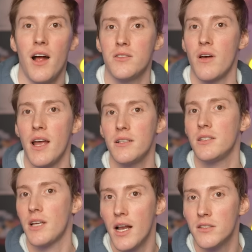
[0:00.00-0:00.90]
Also
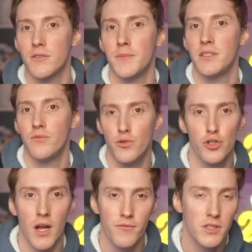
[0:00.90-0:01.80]
eigentlich alles, was man sich wünschen
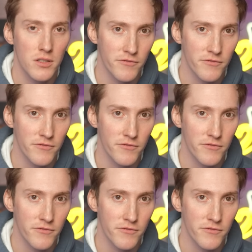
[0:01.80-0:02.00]
kann für dieses